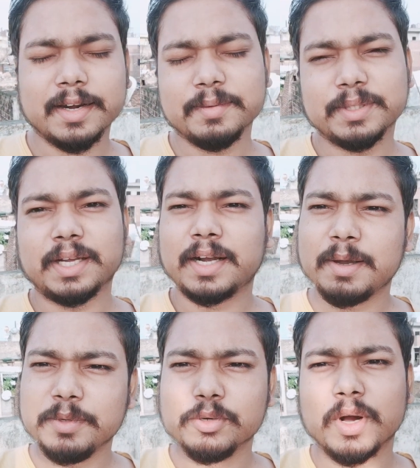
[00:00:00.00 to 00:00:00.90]
एंड अभी
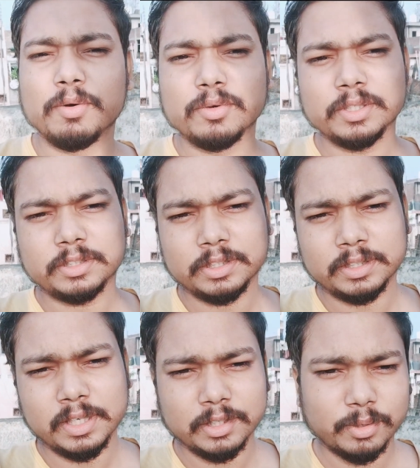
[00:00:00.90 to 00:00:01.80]
थका भी हुआ हूँ
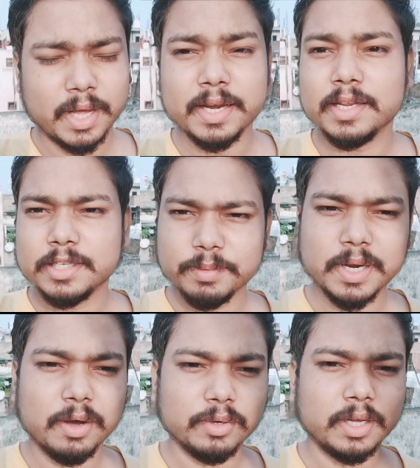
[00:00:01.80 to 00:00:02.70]
इस, इसलिए थोड़ा
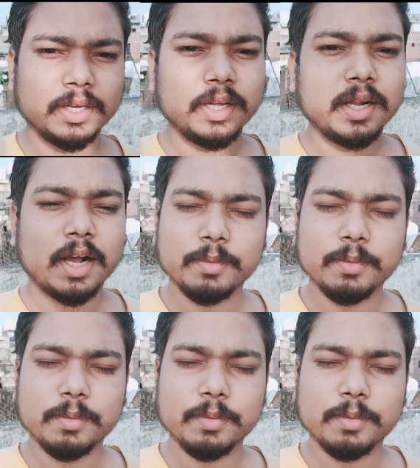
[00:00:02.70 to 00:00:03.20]
एनर्जी भी डाउन है